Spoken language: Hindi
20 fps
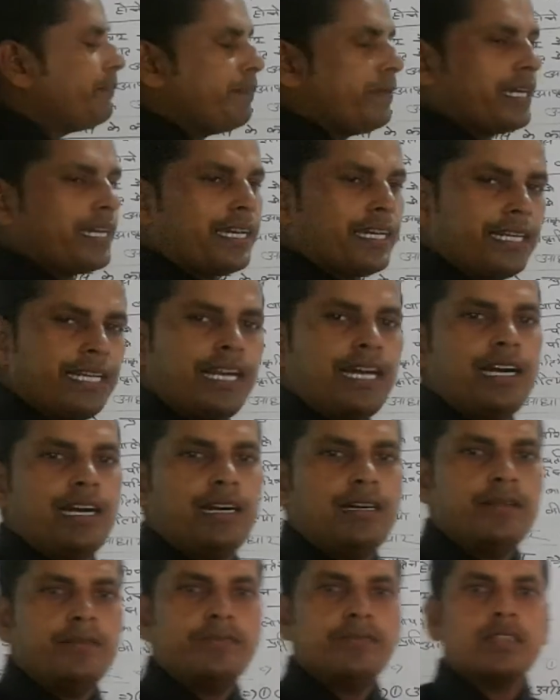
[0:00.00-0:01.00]
की प्रक्रिया
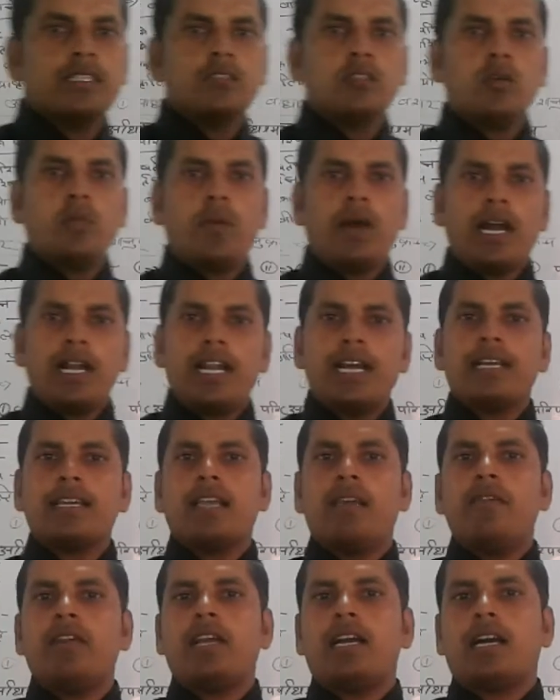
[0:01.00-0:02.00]
जो बालक
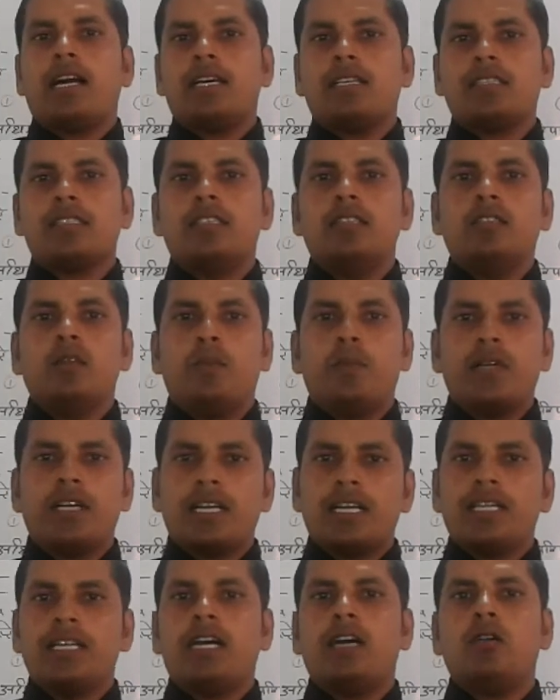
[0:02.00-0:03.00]
के विकास की जो
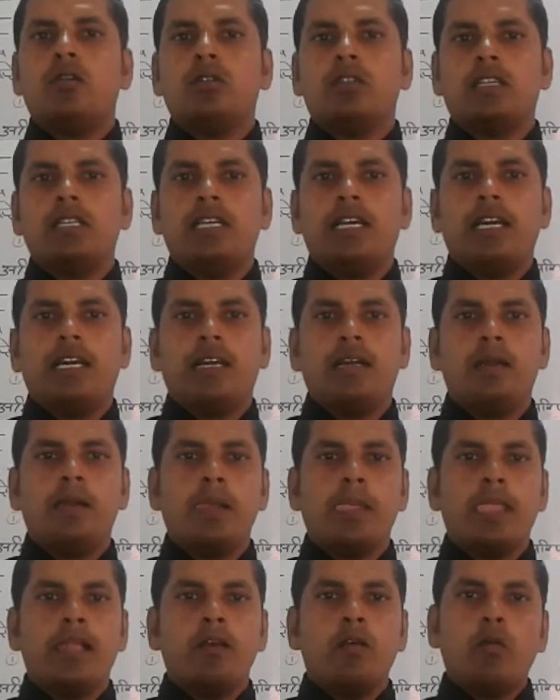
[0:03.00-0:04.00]
प्रक्रिया होती है
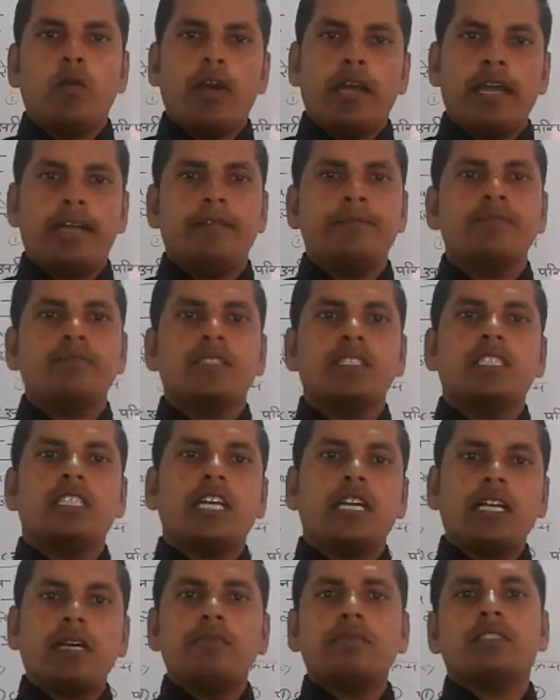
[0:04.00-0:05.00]
वह है
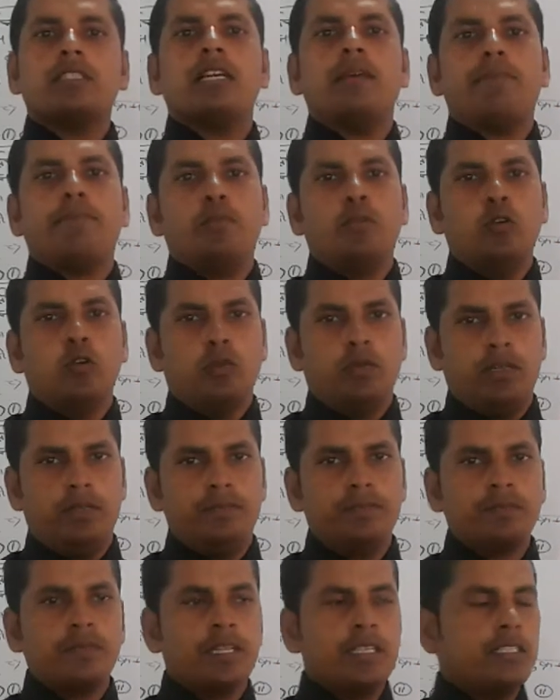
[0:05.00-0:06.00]
जन्म से पूर्व
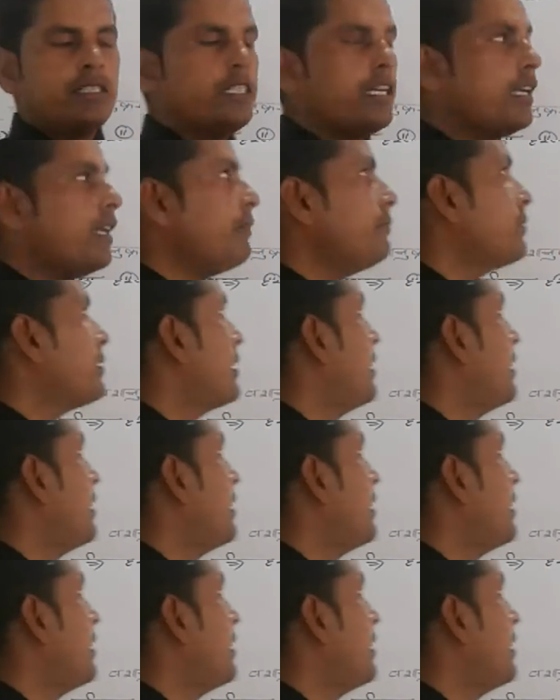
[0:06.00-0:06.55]
जन्म